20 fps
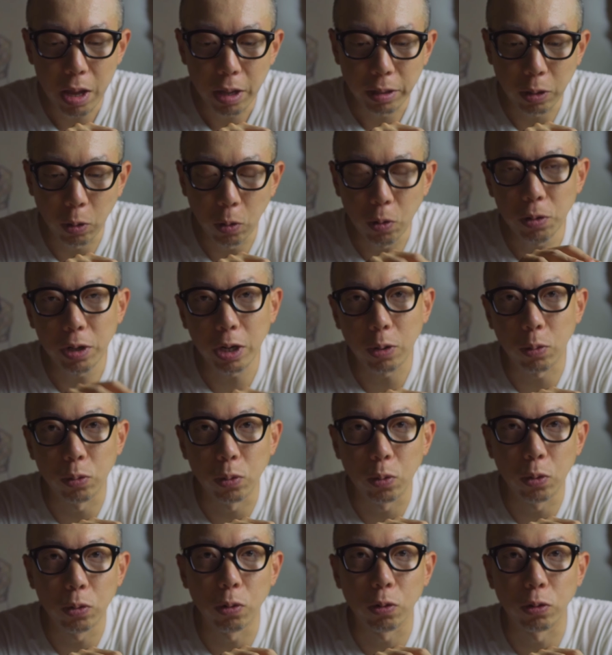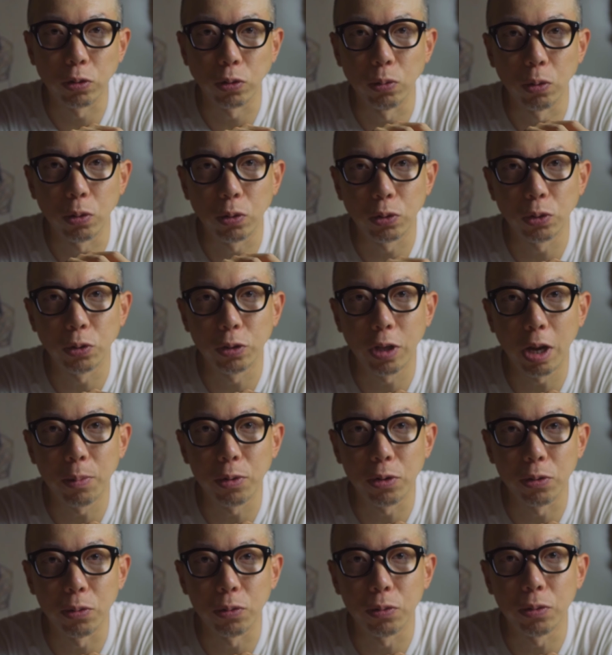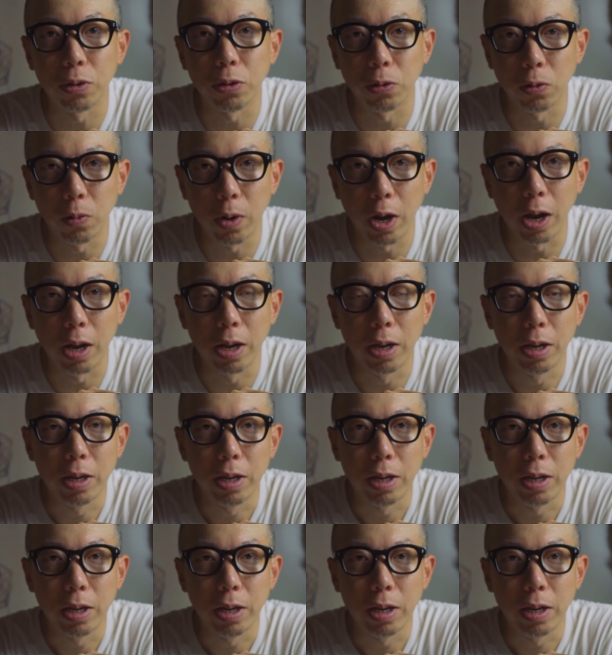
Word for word: で本来この o d o x 6 0 w っていうのは